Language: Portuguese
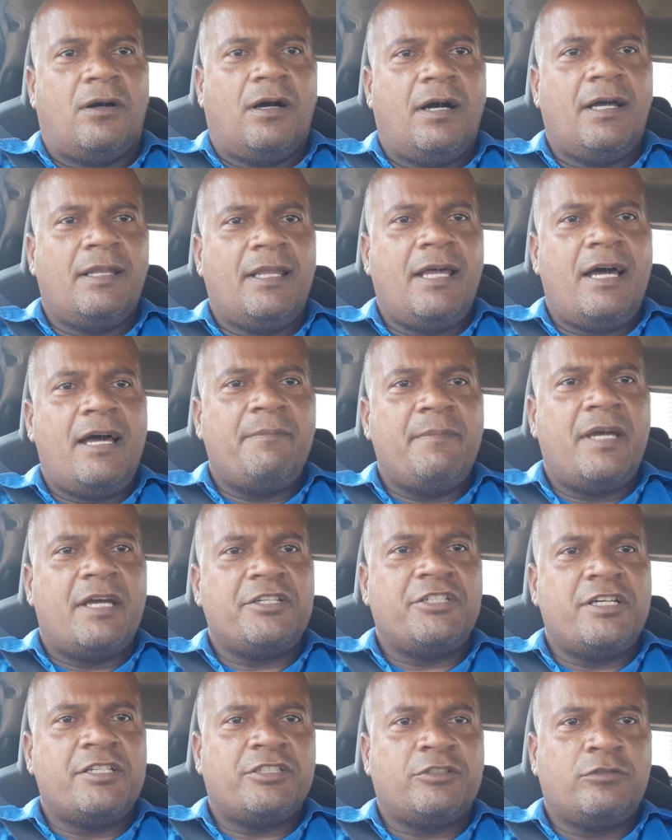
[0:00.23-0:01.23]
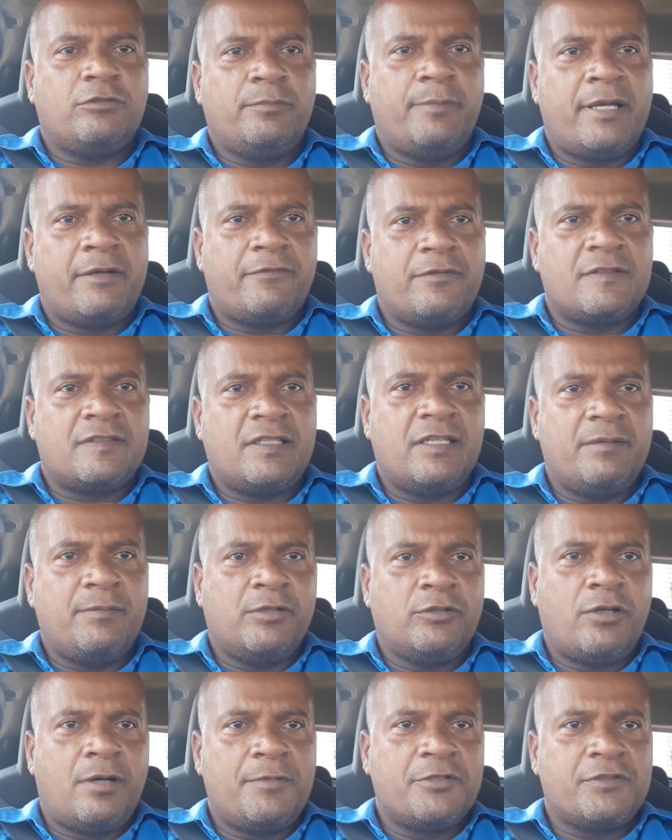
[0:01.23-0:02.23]
Olá minha gente, tudo bem com você?
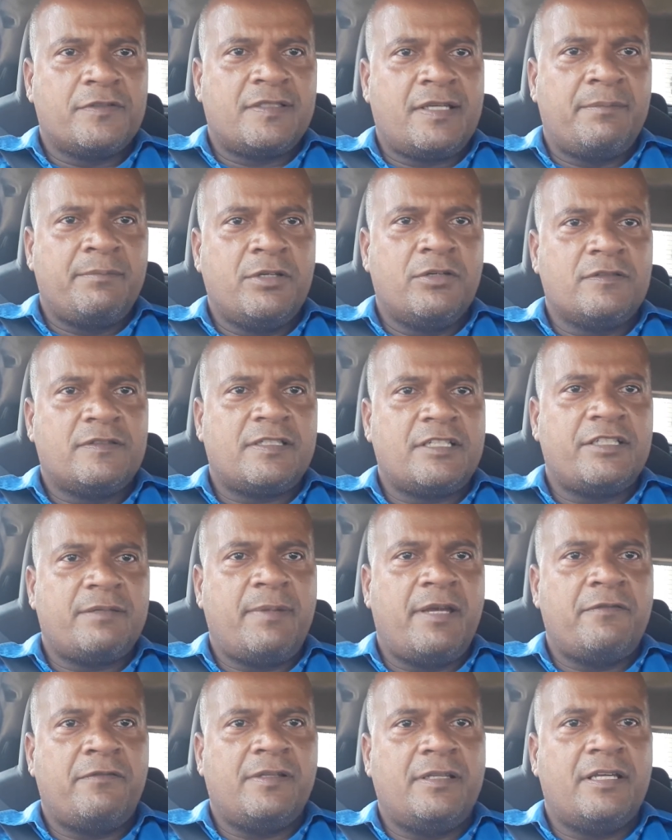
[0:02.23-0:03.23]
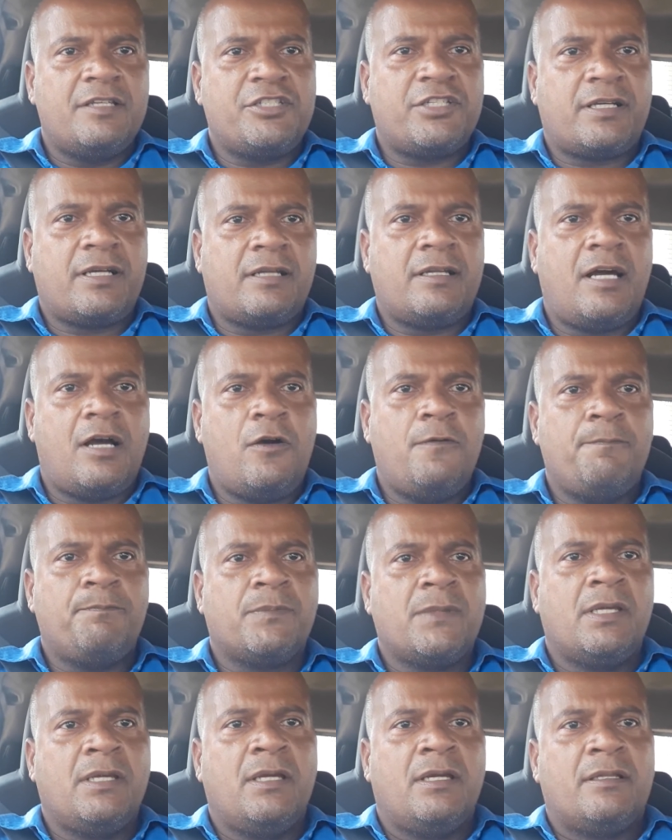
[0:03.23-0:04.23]
Meu nome é José Mil, seja bem-vindo a este canal
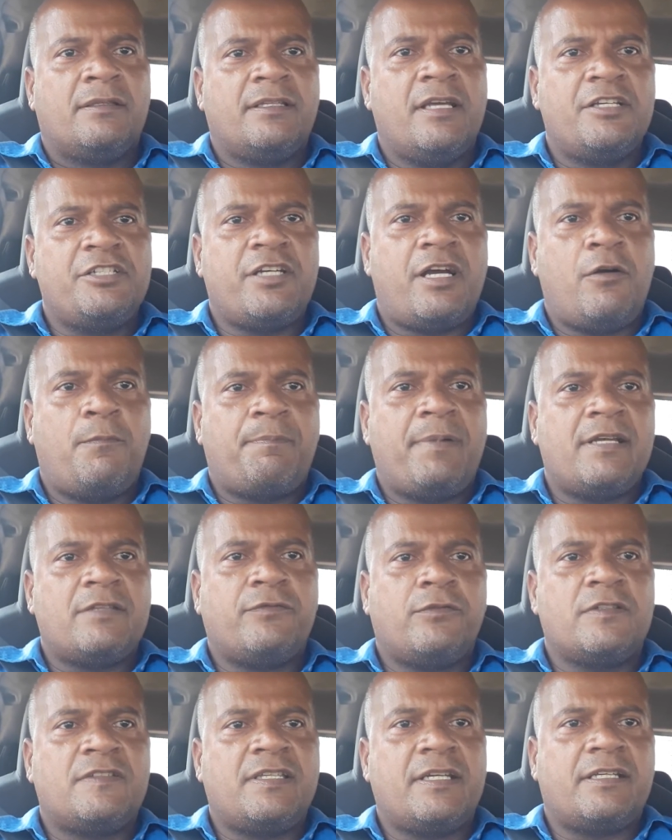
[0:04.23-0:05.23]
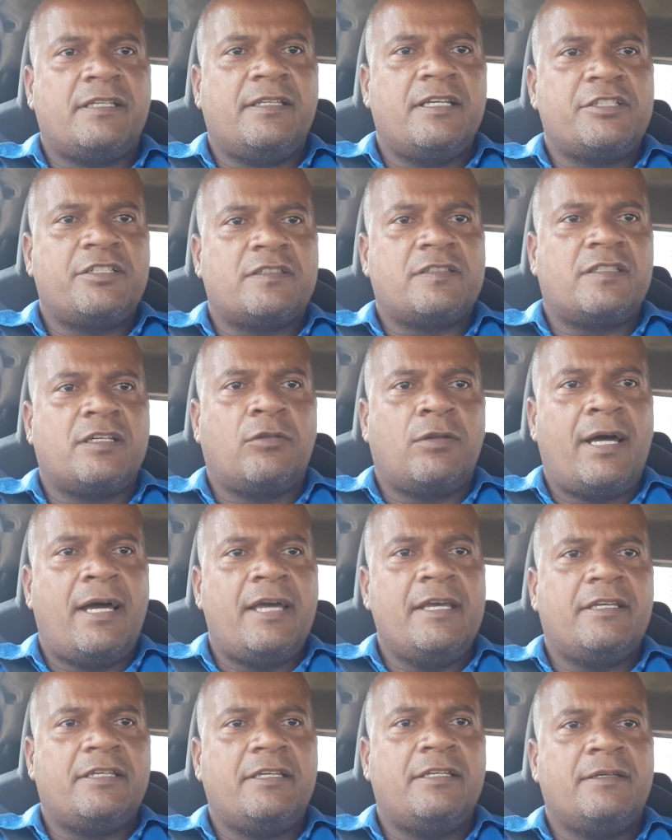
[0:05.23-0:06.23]
Desde já eu peço você que deixe seu
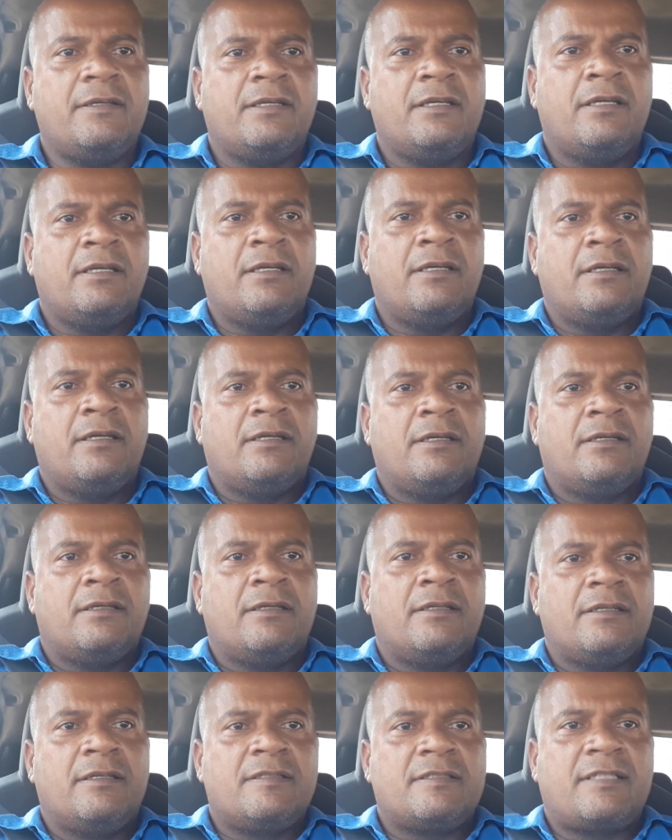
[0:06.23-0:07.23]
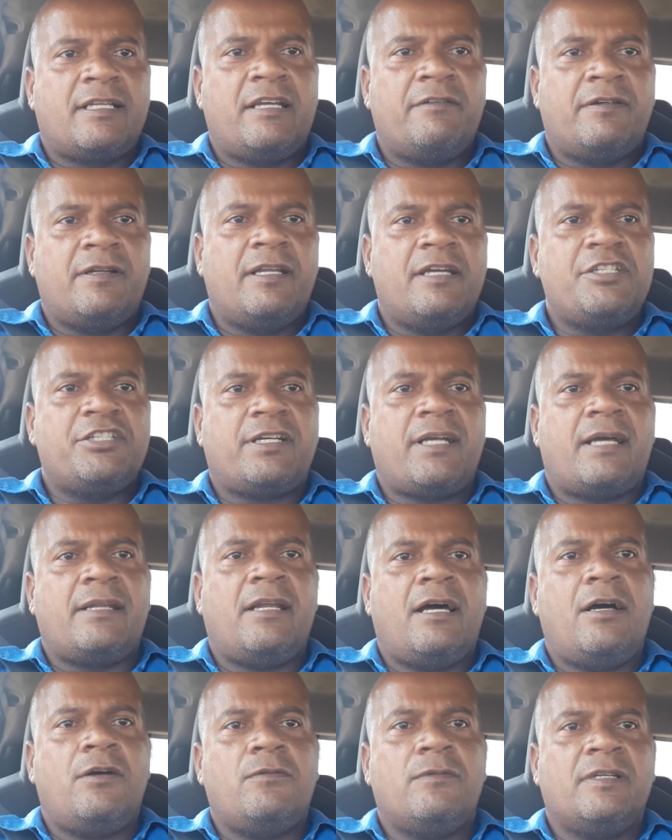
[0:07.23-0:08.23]
like Inscreva neste
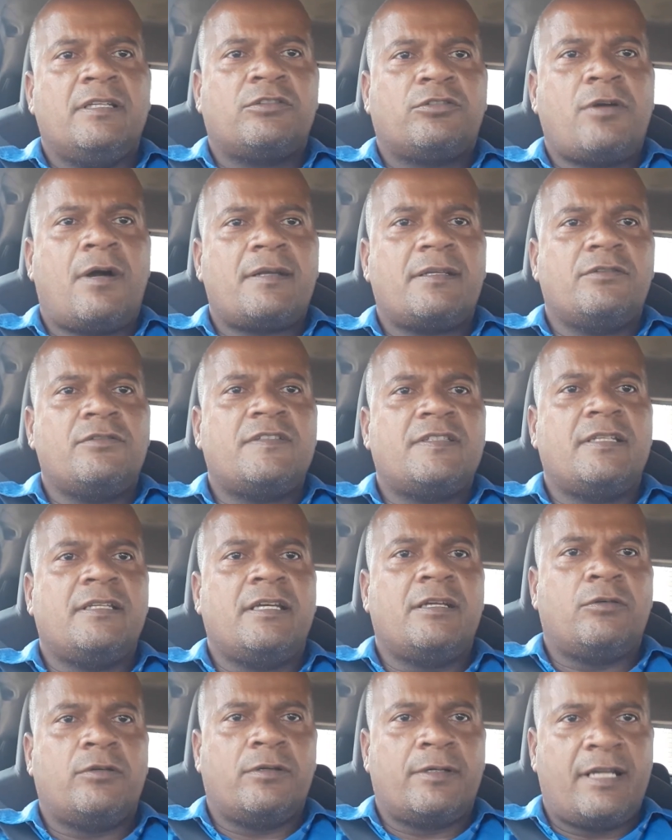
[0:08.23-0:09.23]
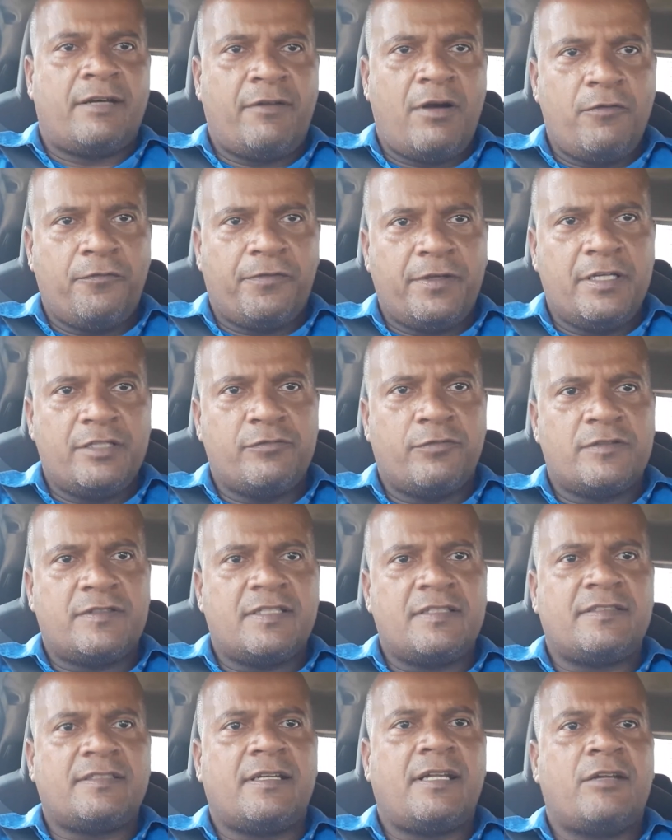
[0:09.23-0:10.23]
canal e toque no sininho Quando gravar um vídeo
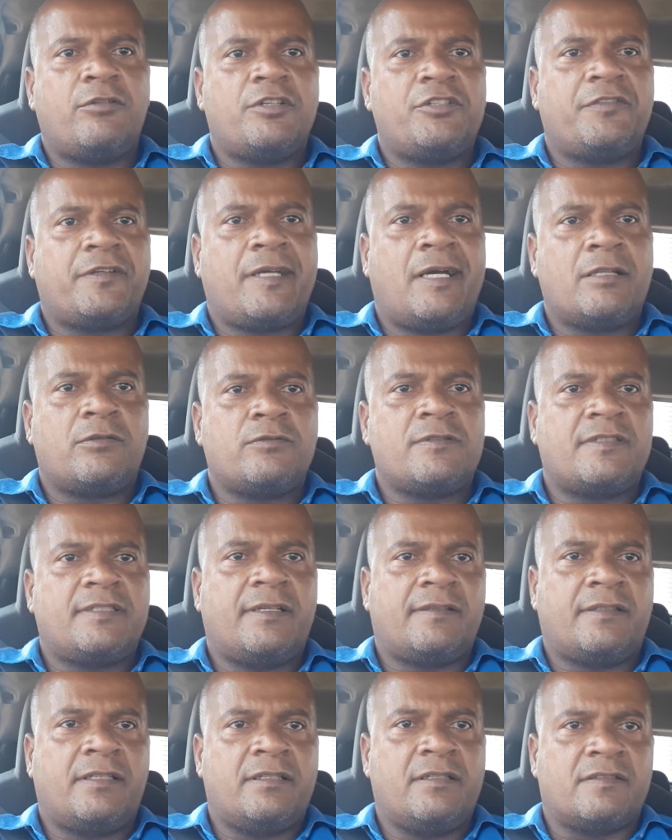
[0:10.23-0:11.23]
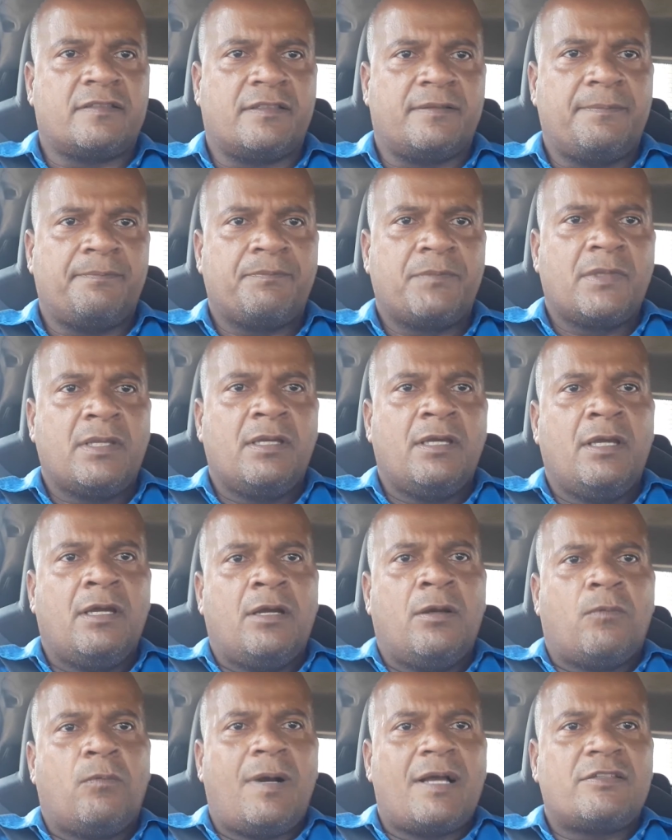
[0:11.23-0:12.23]
você será notificado com certeza
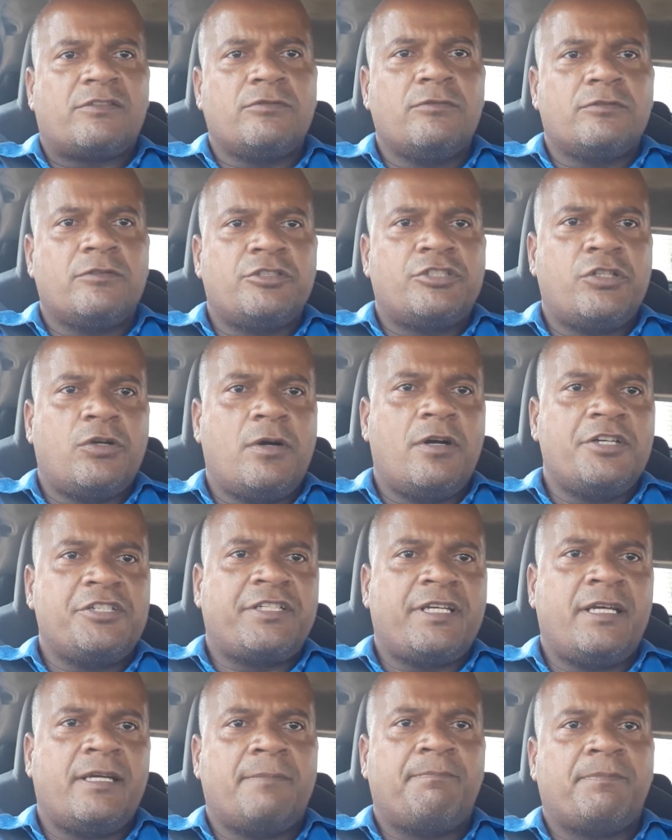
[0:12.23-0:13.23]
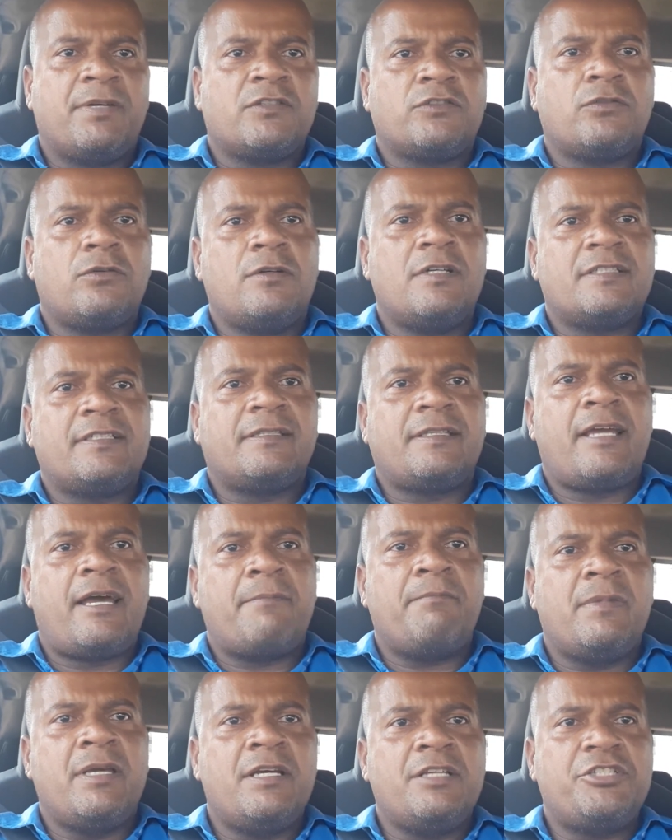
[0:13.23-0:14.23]
O assunto de hoje é pessoas que têm a
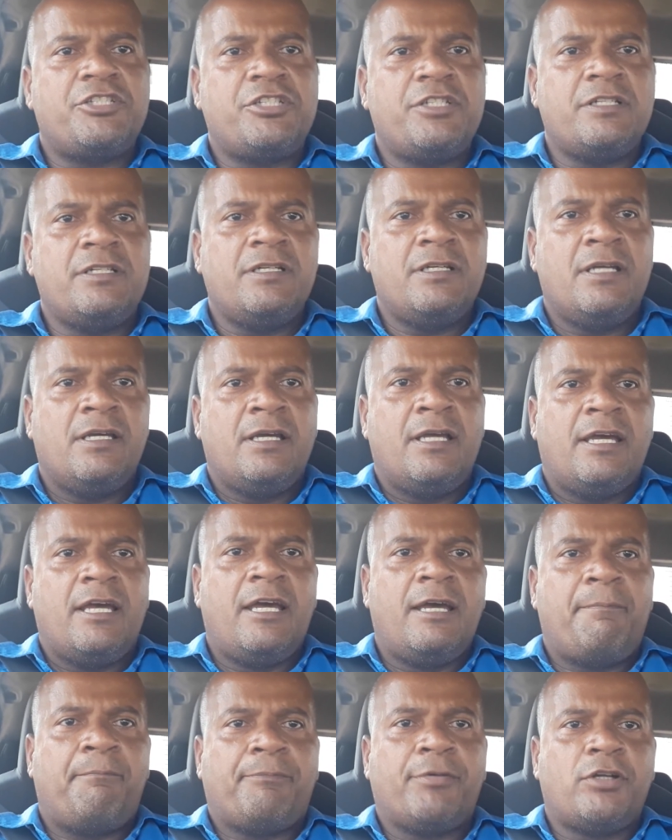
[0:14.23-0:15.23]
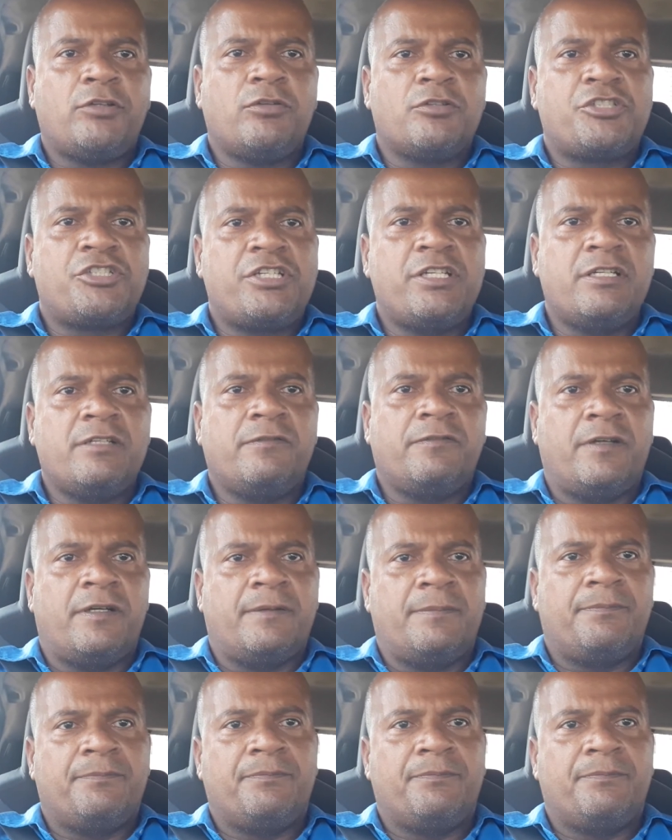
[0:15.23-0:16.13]
mente é, produtiva